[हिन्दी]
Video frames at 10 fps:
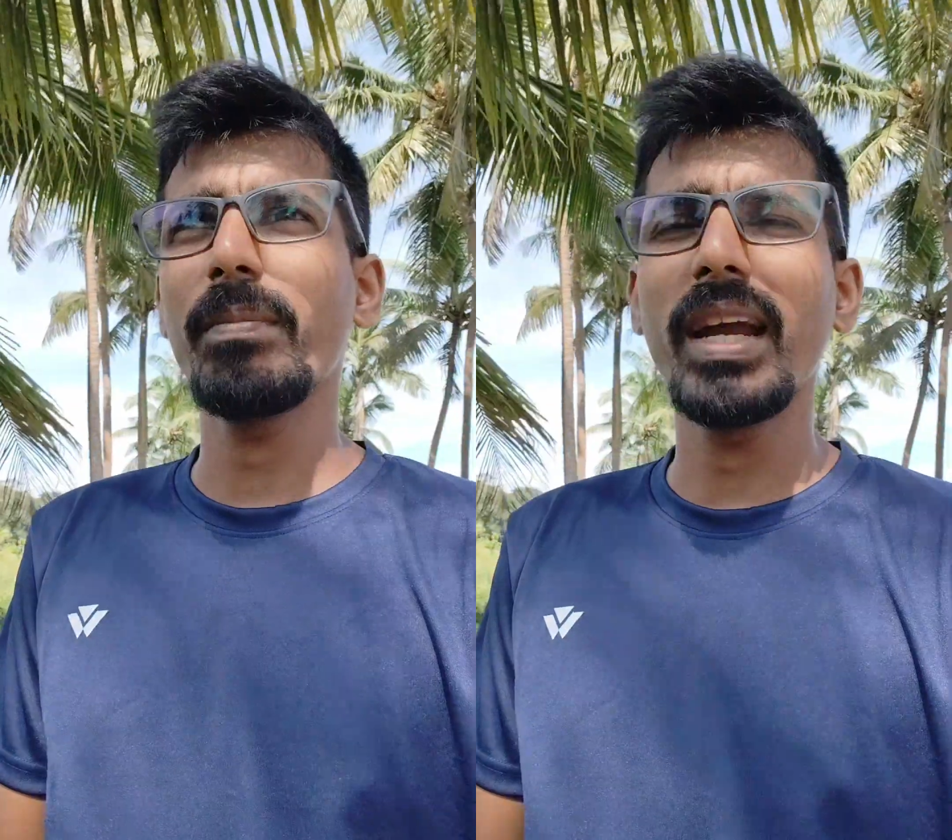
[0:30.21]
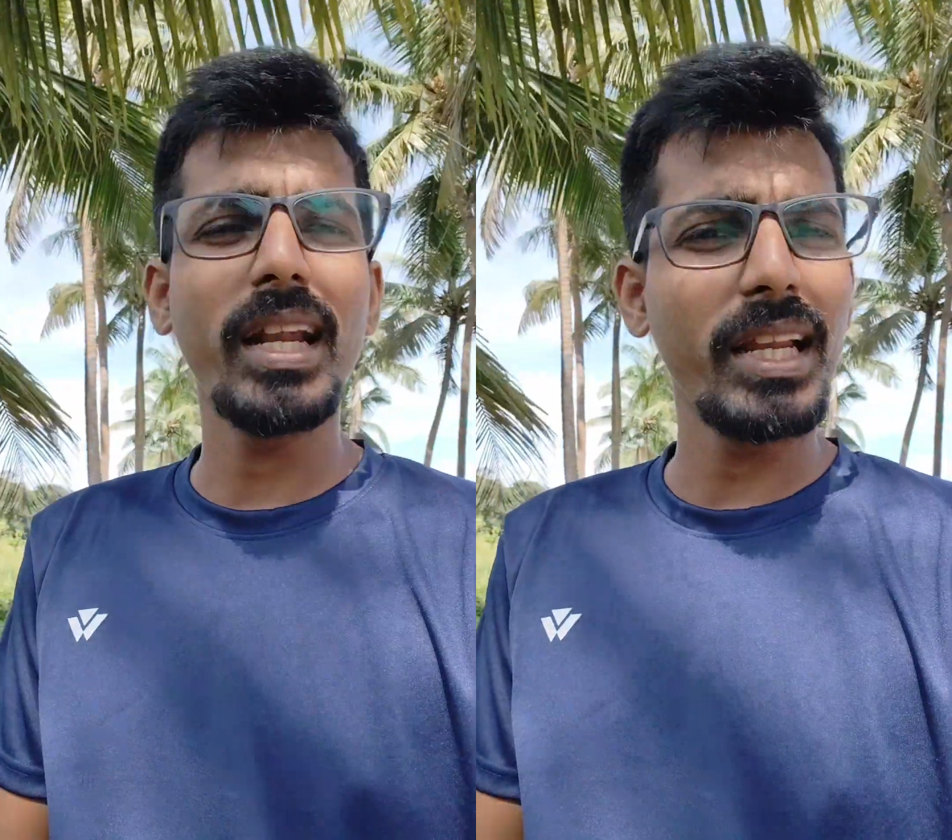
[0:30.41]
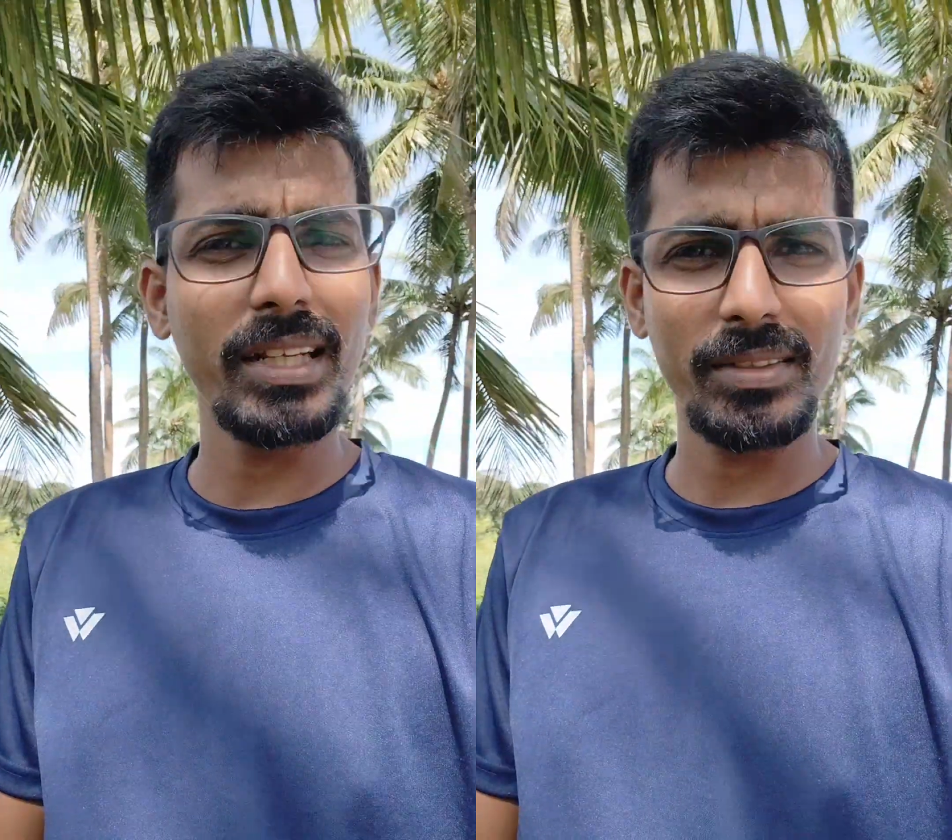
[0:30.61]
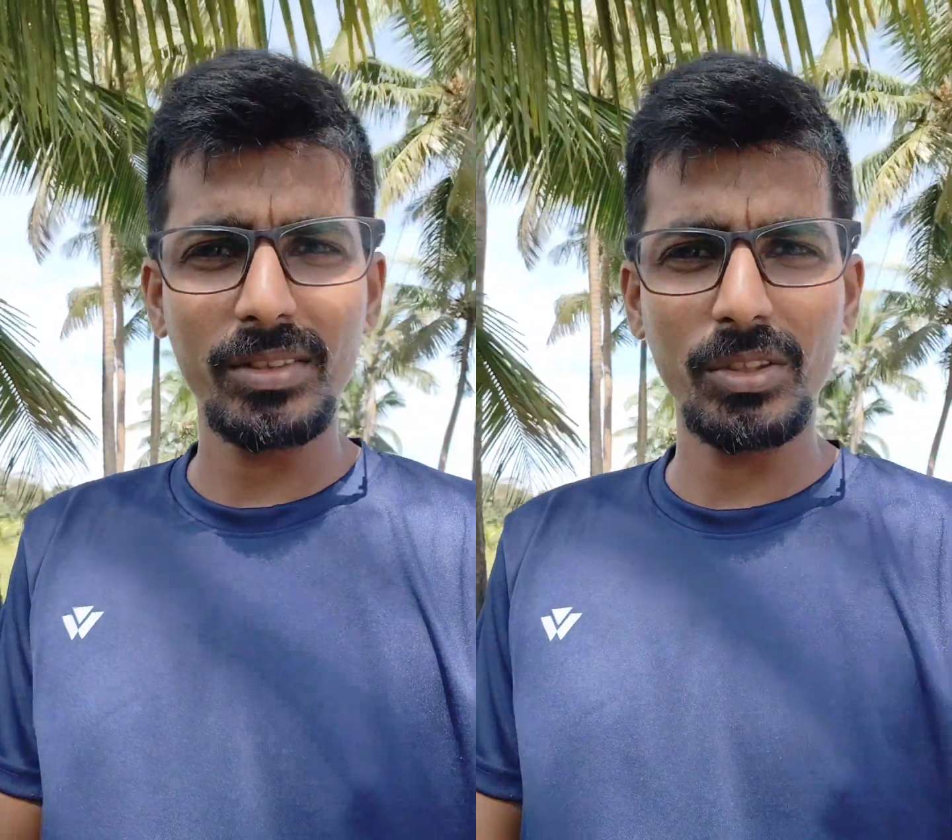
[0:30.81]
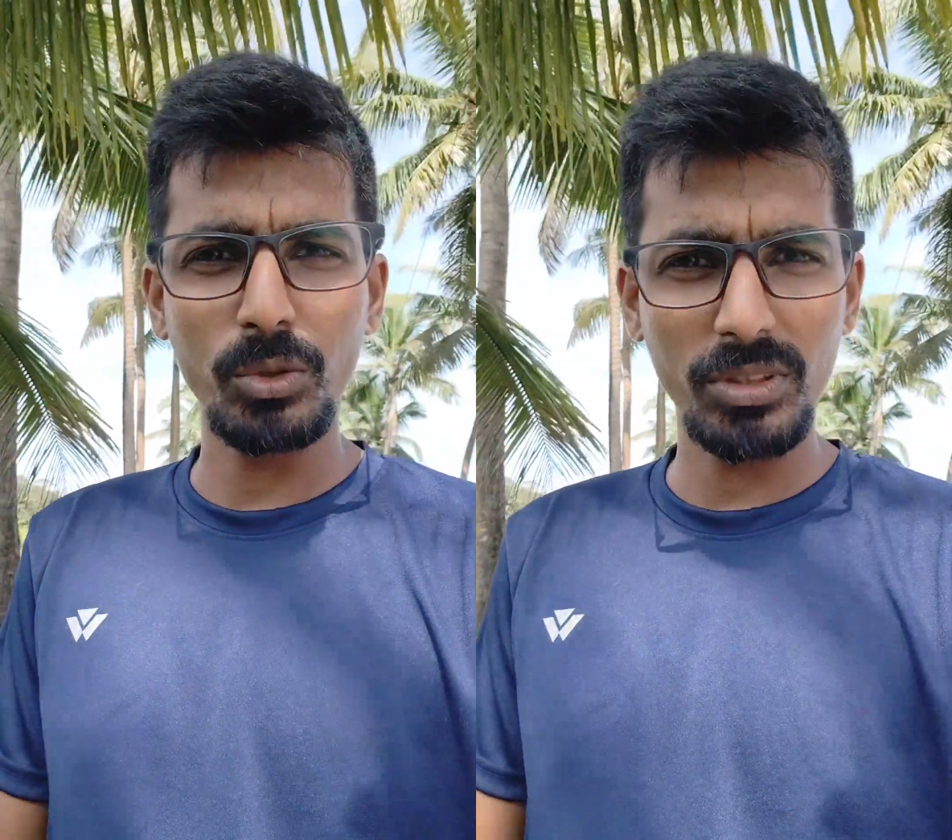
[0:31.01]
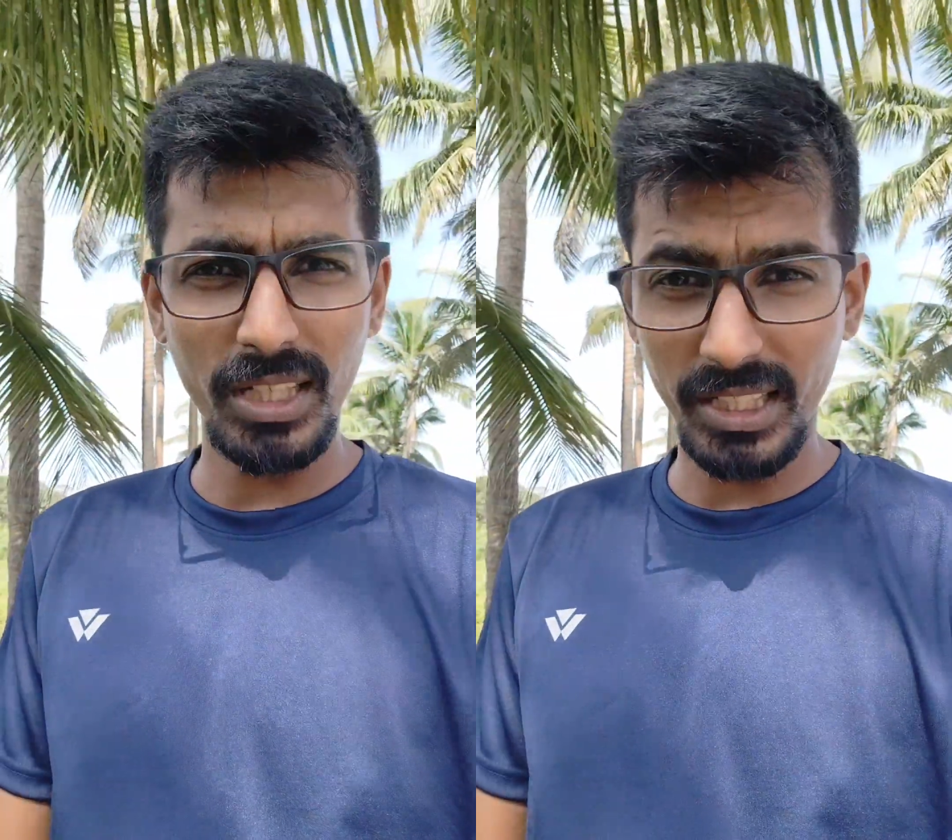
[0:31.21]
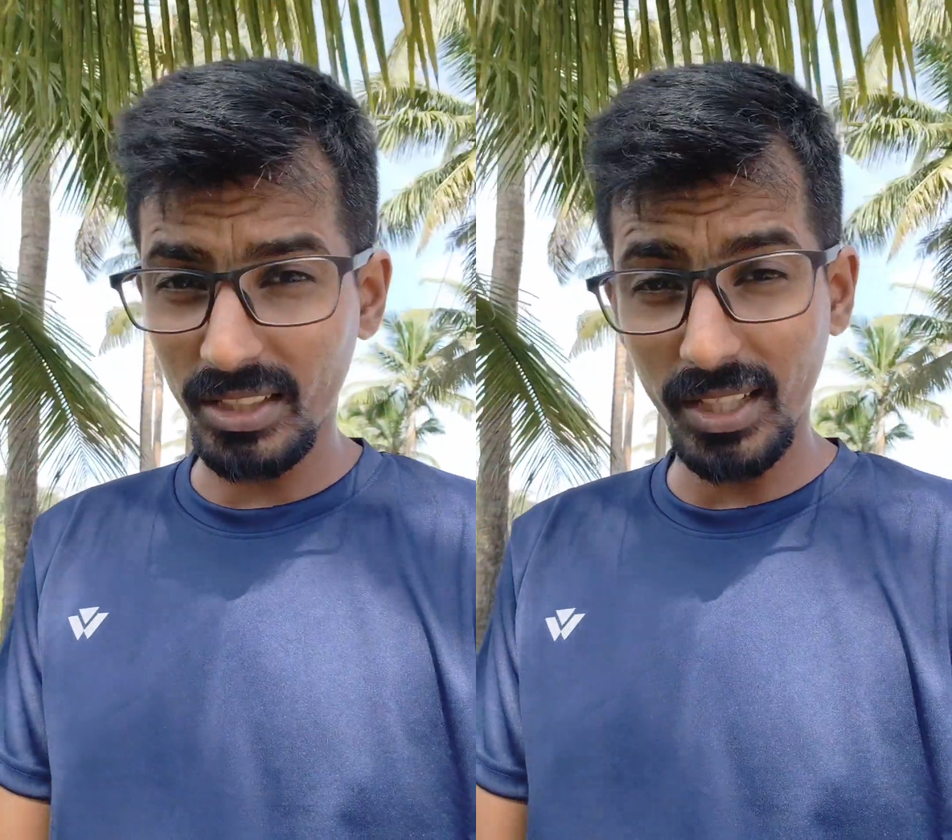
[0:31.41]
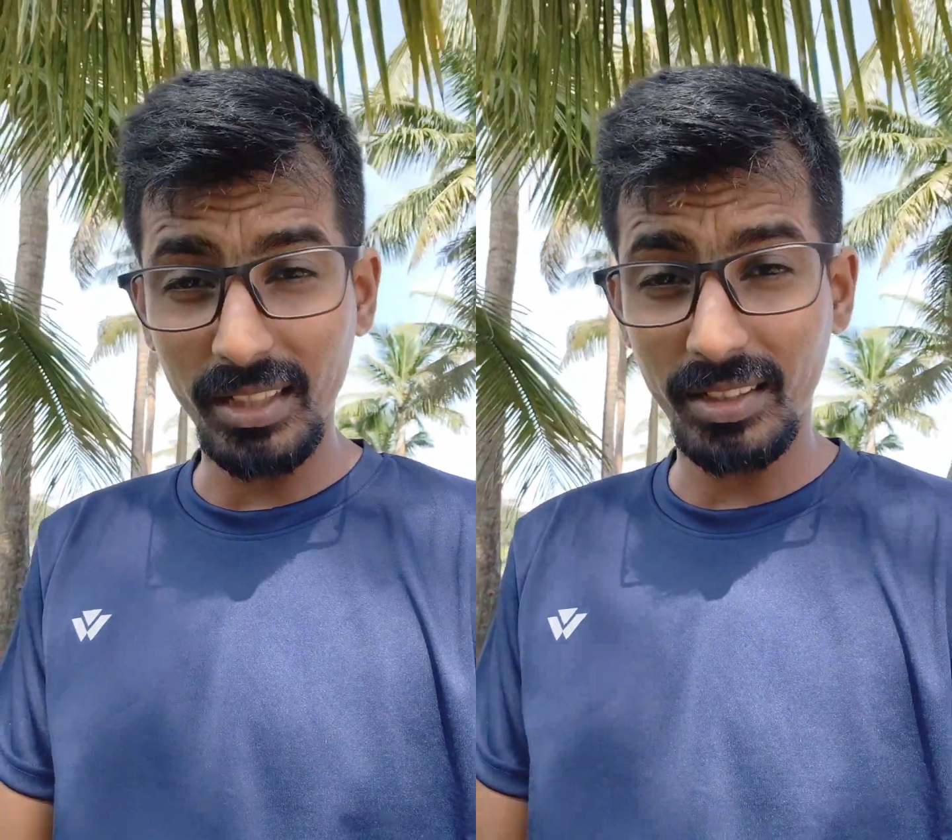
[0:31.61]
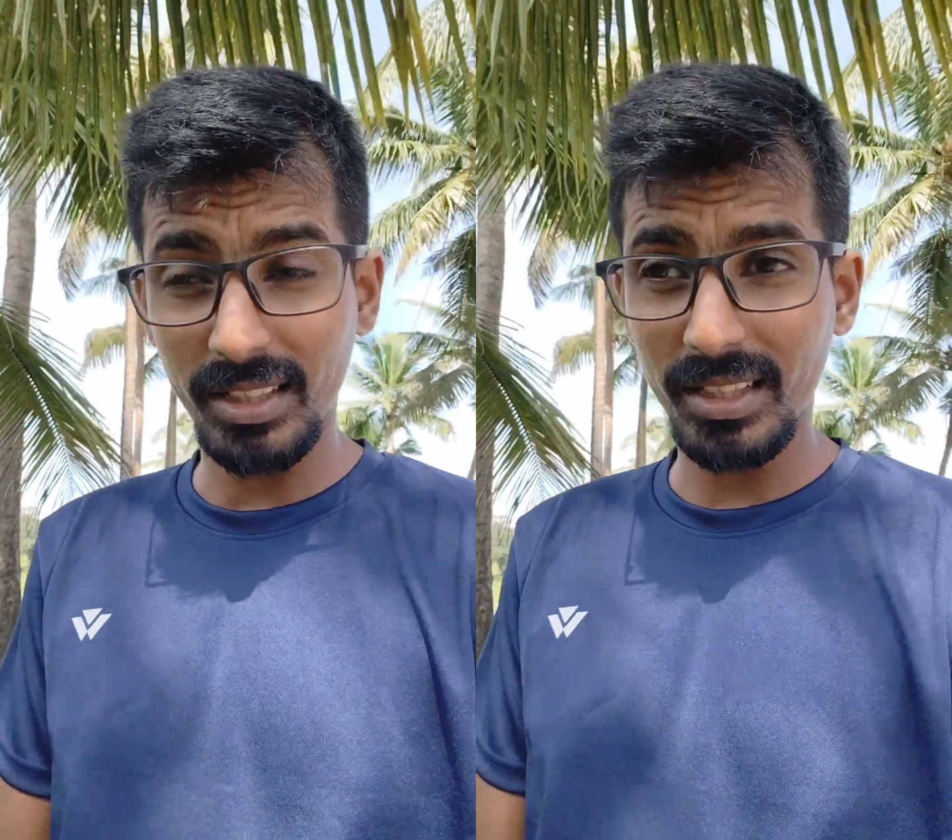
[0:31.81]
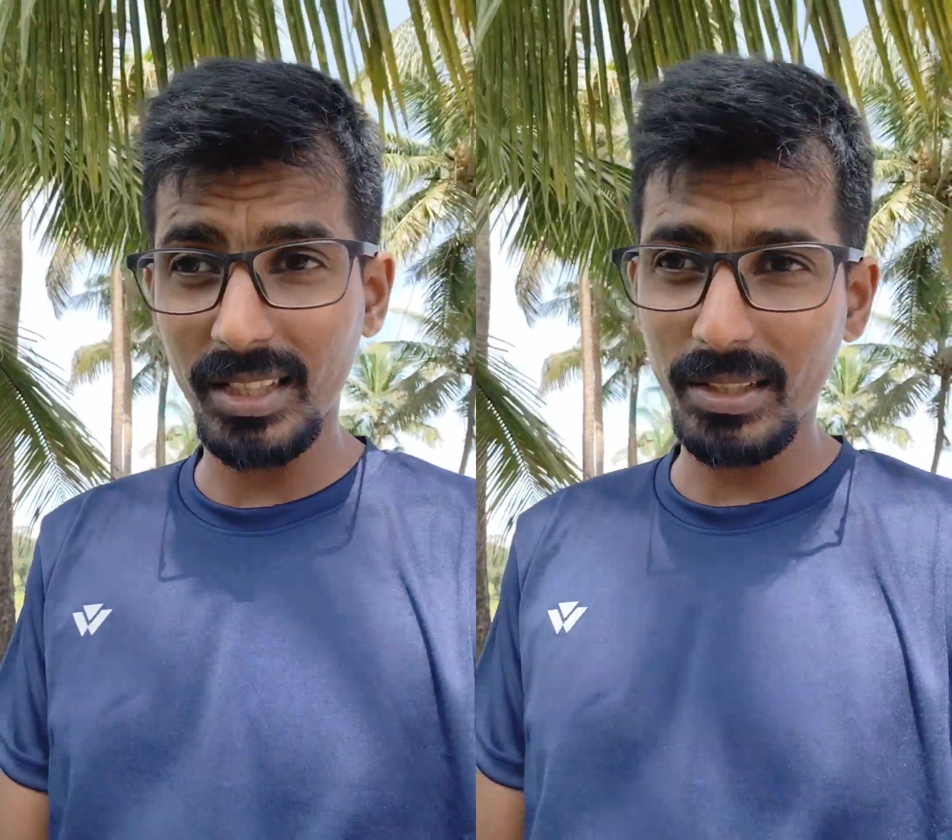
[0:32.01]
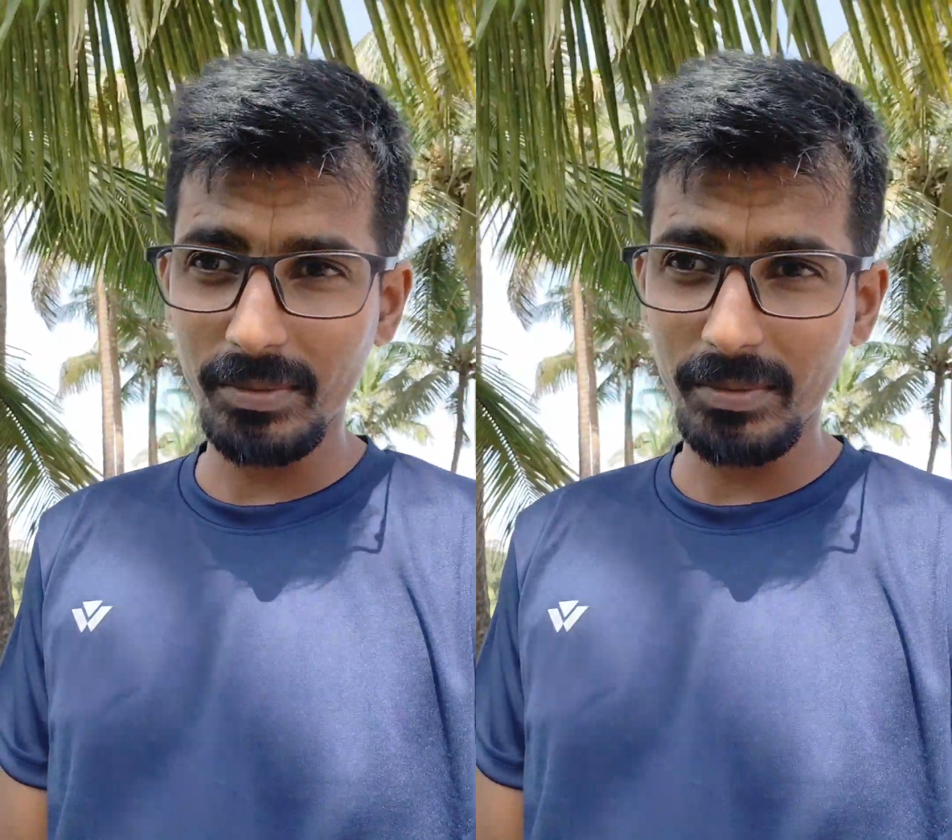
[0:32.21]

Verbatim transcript: पहले यूज़ लेके ट्राई करेंगे